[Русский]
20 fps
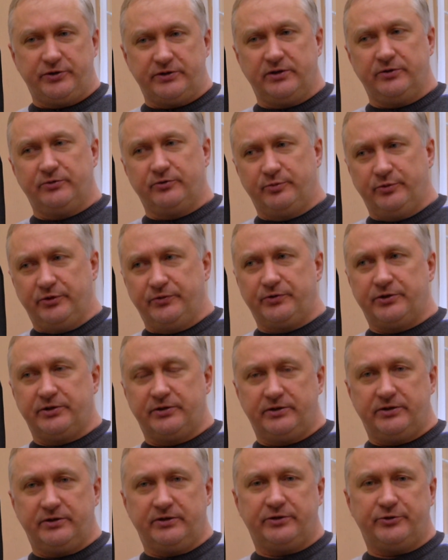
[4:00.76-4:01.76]
числе вот
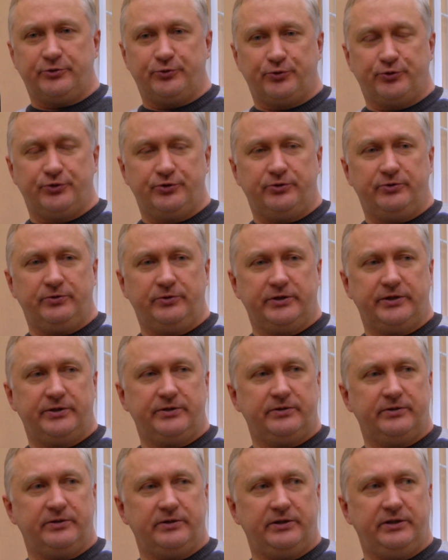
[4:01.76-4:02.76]
бывших
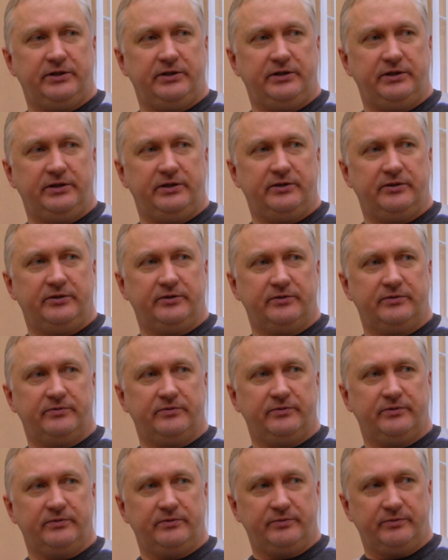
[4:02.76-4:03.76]
осужденных и
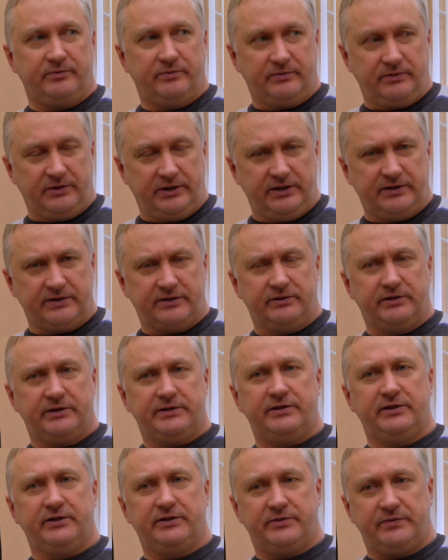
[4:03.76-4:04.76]
они
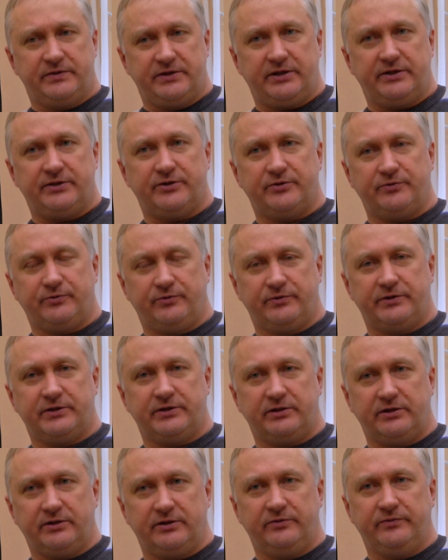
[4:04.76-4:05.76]
согласились взять его вот
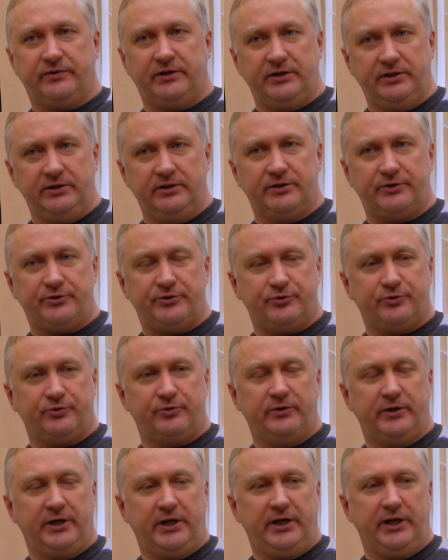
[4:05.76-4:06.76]
с этой
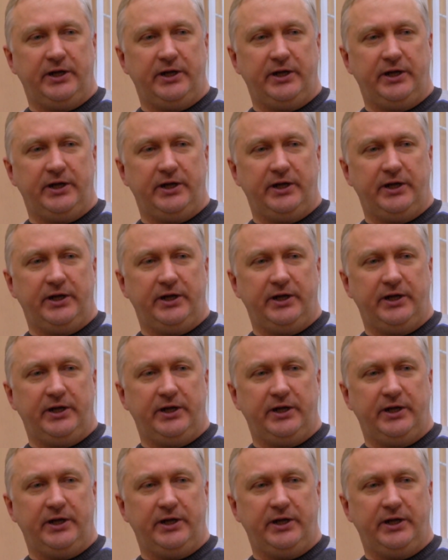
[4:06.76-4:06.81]
инвалидностью,